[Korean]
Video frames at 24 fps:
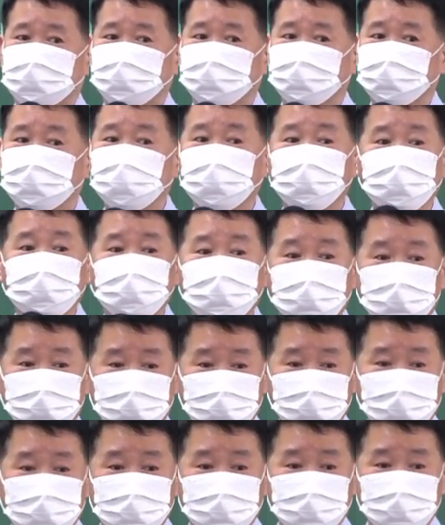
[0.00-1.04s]
다음 에 시험을 보는
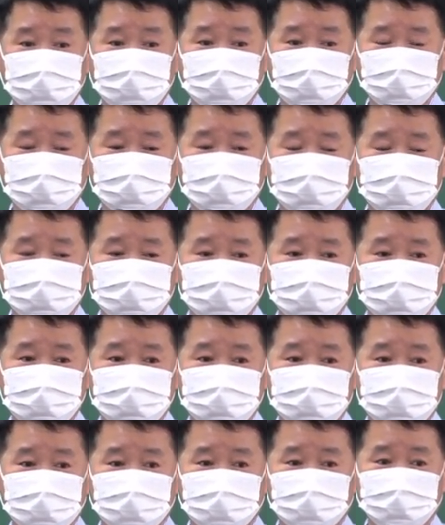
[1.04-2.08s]
거죠. 시험을 보고, 그
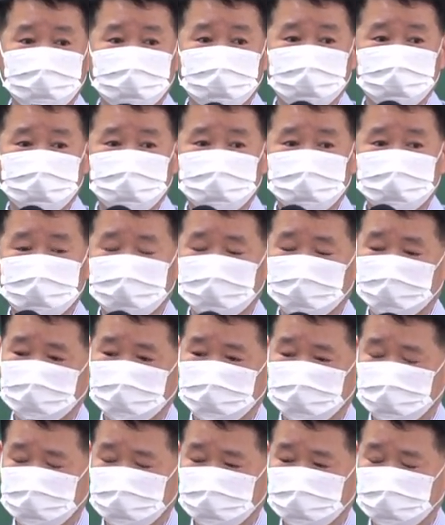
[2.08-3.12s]
다음에,
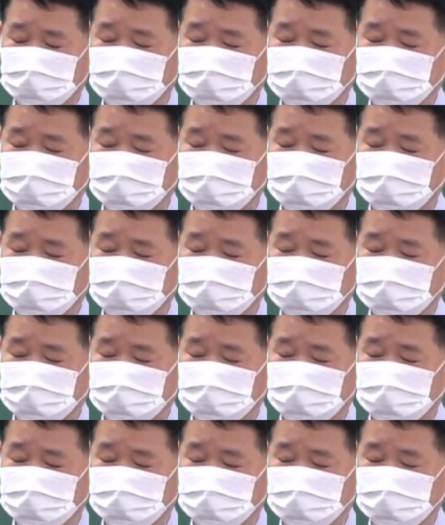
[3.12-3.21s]
어,